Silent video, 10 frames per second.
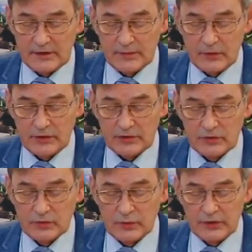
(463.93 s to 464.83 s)
zespole
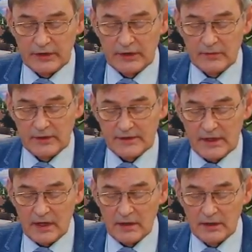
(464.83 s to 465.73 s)
szkół
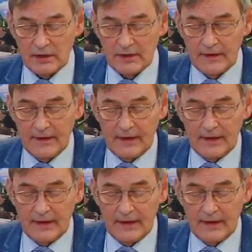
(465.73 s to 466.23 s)
ponadgimnazjalnych